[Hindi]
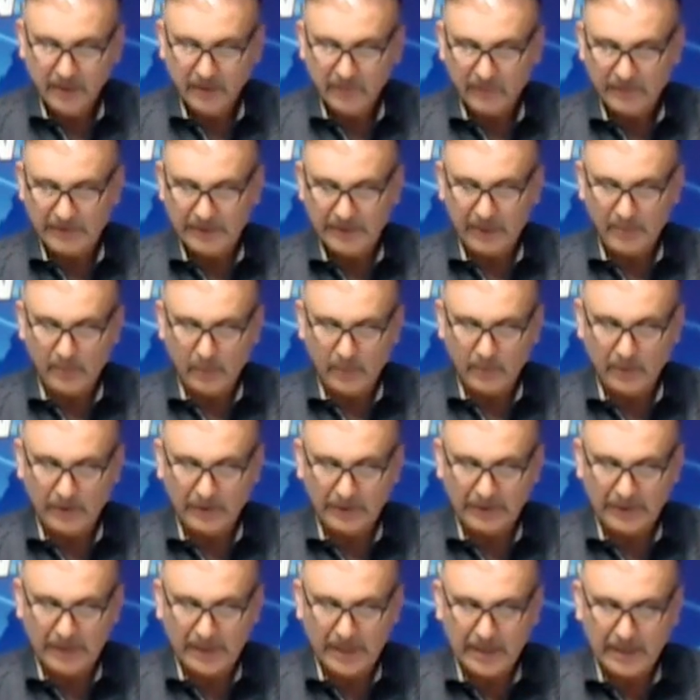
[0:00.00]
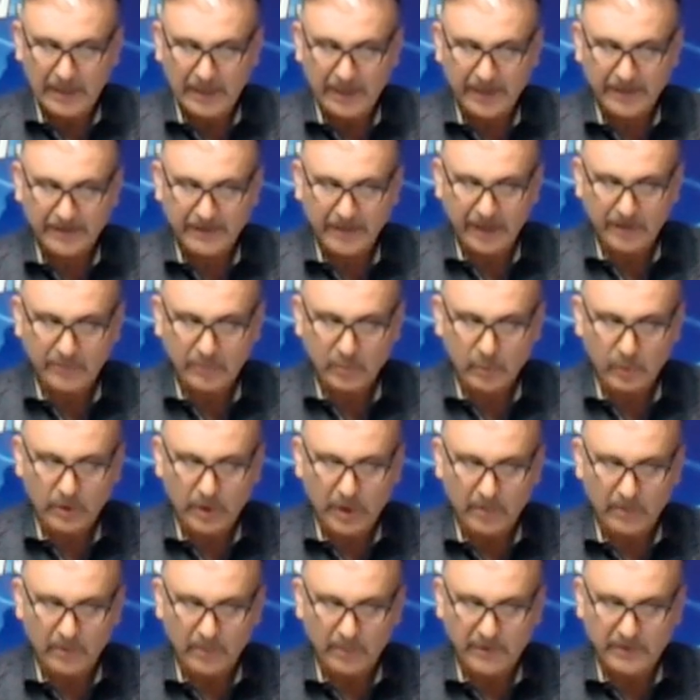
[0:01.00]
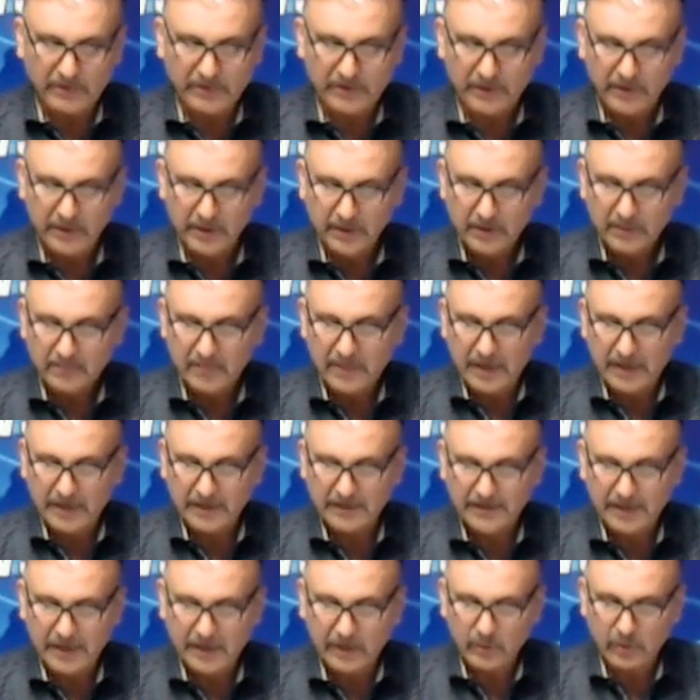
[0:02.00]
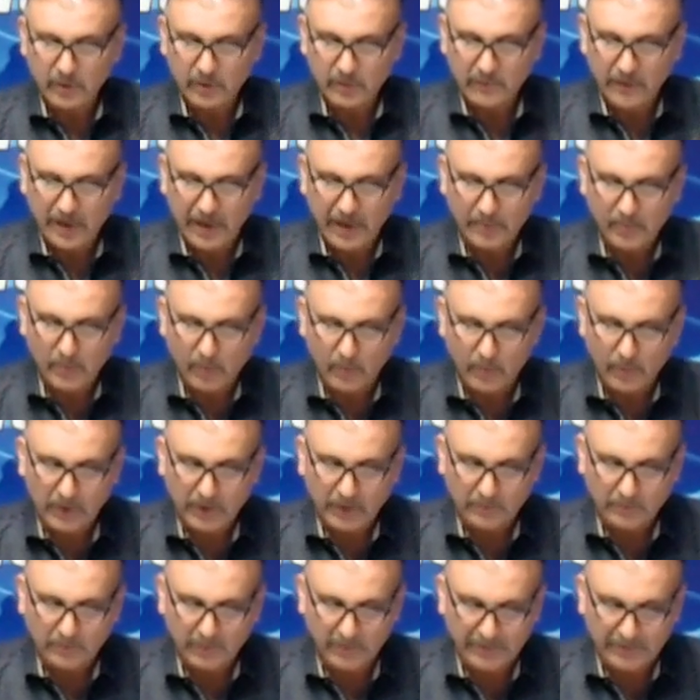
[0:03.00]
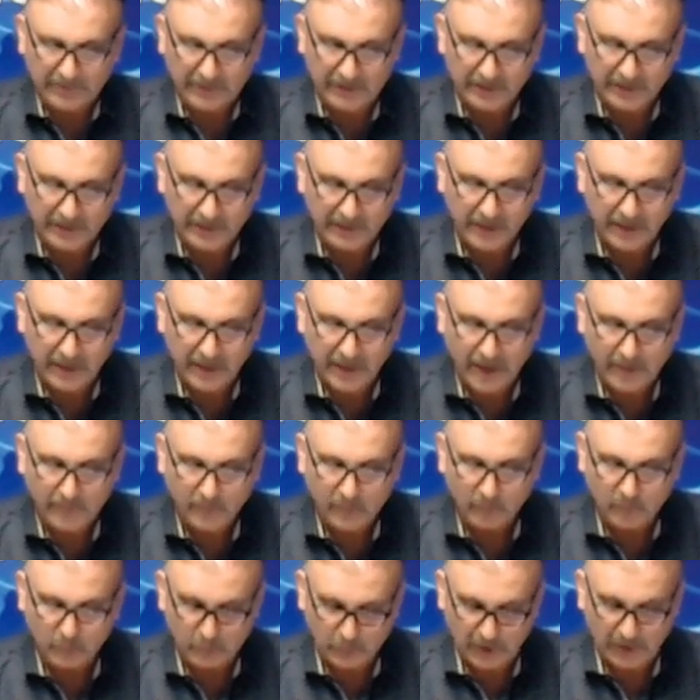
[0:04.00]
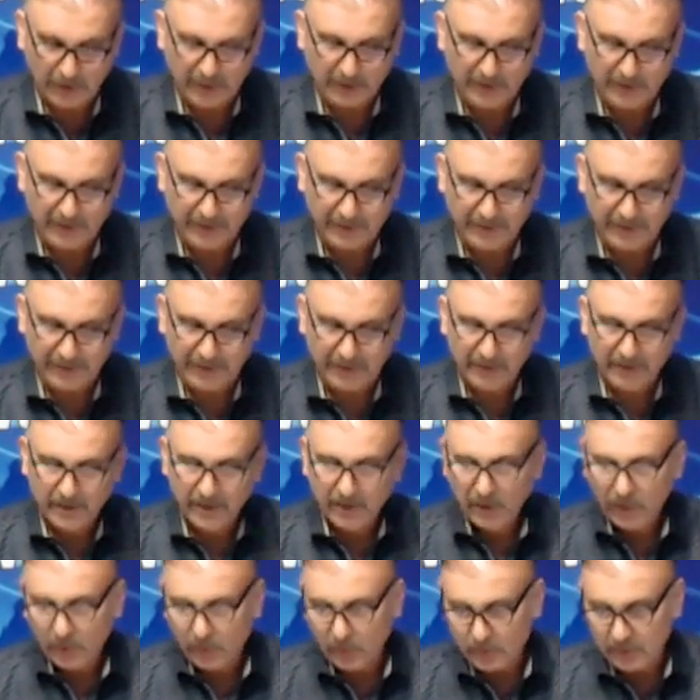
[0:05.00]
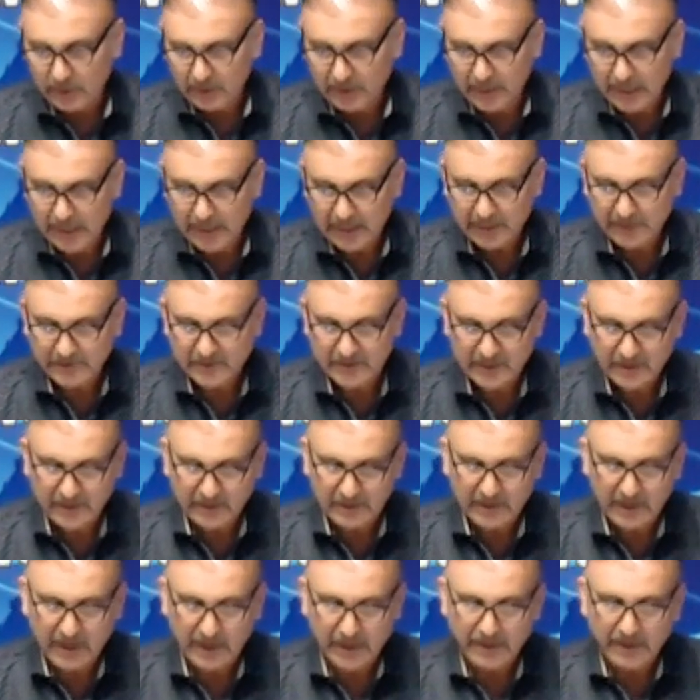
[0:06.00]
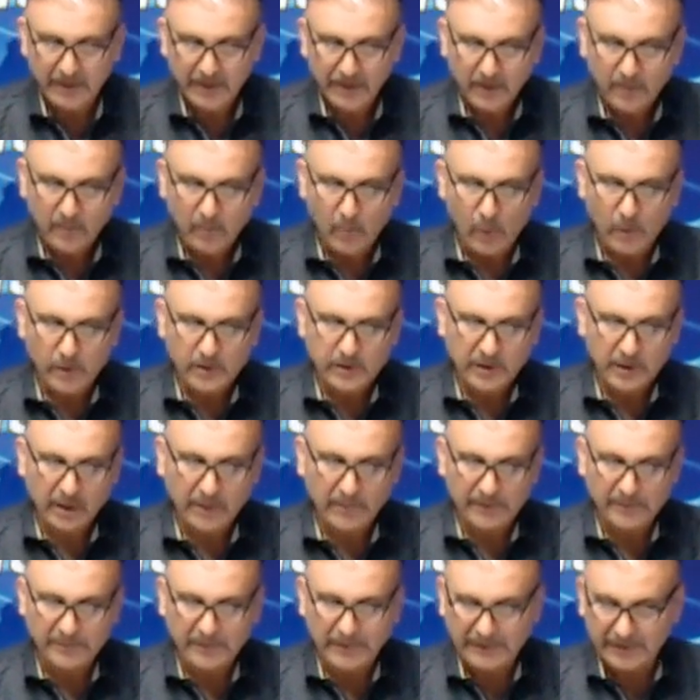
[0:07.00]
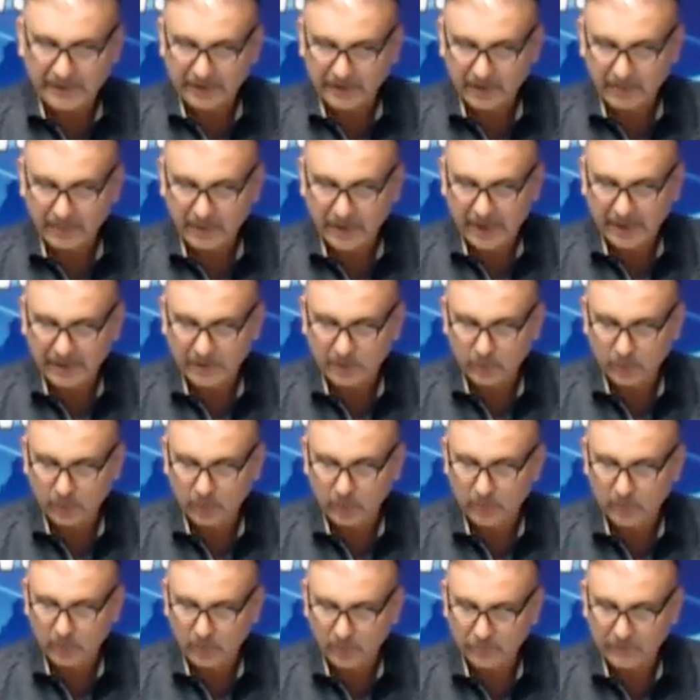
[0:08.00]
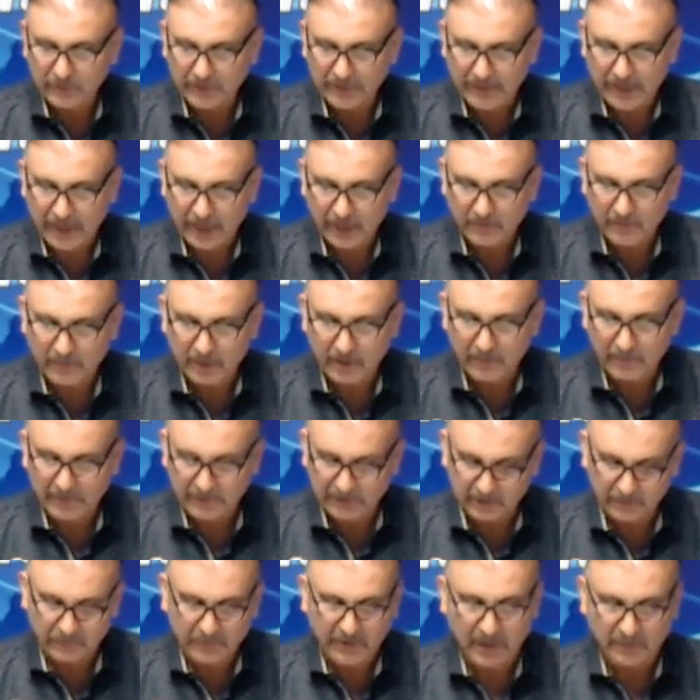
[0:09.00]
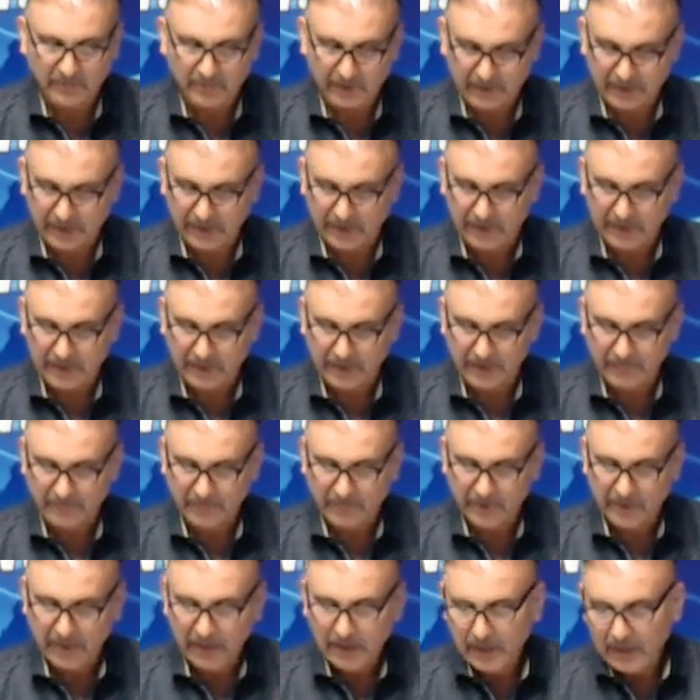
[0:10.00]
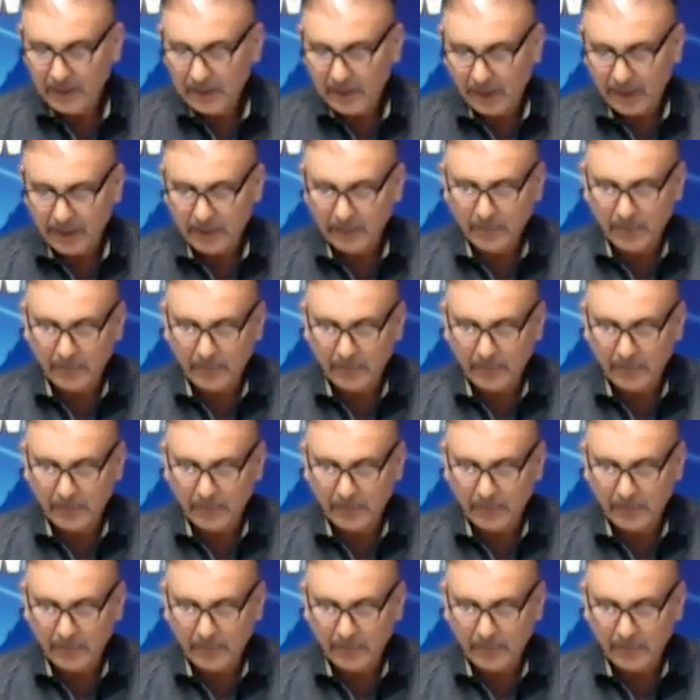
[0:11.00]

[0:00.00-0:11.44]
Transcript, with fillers: वजीर ममलकत ने कहा कि एहसास प्रोग्राम का मकसद पाकिस्तान को एक फलाही ममलकत में बदलने के ख्वाब को पूरा करना है उन्होंने कहा कि सेहत कार्ड माशरे के पसमानदा तबकात को मुफ्त इलाज में मदद फराम कर रहा है अली